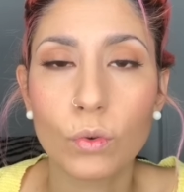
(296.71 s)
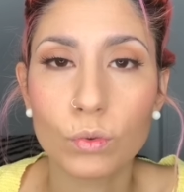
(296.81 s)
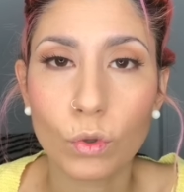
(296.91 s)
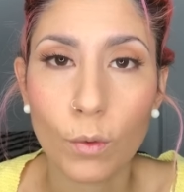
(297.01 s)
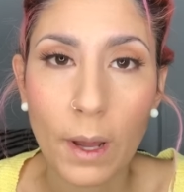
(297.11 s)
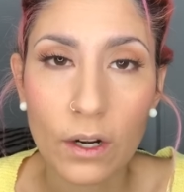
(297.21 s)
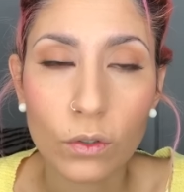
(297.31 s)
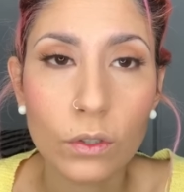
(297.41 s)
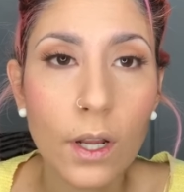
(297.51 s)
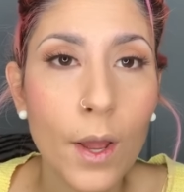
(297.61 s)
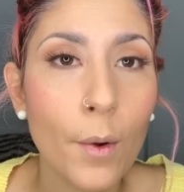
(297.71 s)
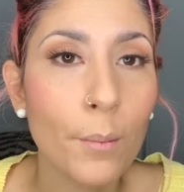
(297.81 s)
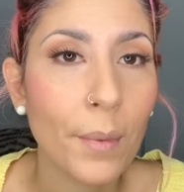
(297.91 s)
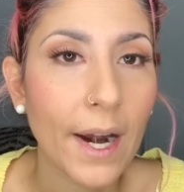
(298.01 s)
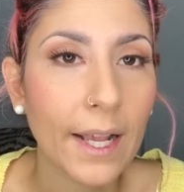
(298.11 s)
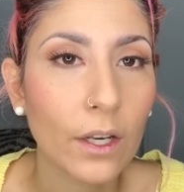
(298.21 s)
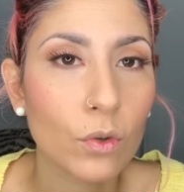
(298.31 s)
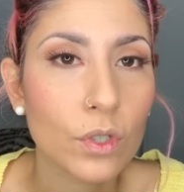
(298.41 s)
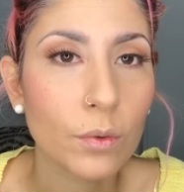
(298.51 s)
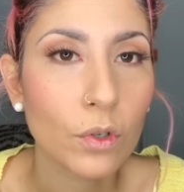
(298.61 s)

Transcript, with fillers: un tono marrón para que no se